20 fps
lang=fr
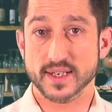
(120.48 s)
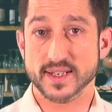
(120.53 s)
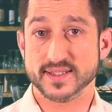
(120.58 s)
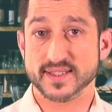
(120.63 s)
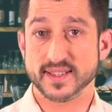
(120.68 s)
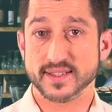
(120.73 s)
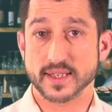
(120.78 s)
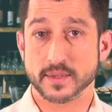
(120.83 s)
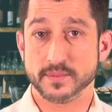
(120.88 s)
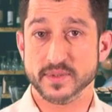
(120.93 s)

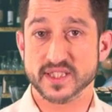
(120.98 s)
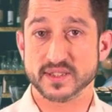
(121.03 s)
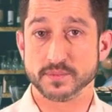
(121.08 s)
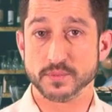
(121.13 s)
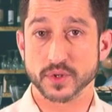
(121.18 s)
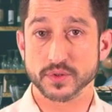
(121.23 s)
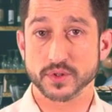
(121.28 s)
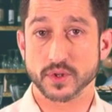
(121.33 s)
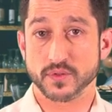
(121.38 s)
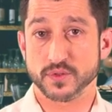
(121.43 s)
Les
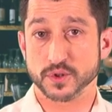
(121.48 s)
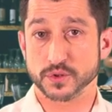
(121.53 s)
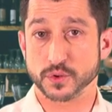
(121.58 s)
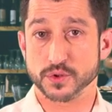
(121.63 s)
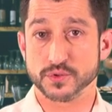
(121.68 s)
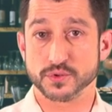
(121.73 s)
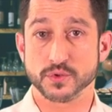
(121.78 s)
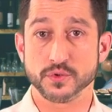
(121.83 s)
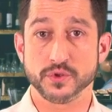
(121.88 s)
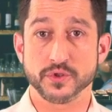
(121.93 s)
établissements dans
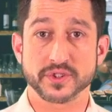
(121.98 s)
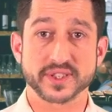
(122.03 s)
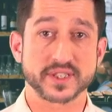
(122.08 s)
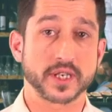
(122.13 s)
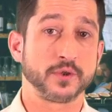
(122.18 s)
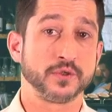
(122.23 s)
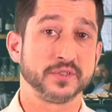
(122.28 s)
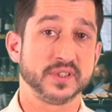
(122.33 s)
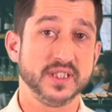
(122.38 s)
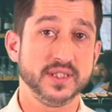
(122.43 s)
votre zone de
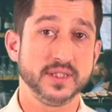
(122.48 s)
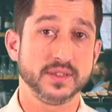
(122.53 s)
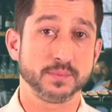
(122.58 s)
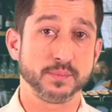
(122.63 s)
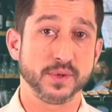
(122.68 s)
chalandise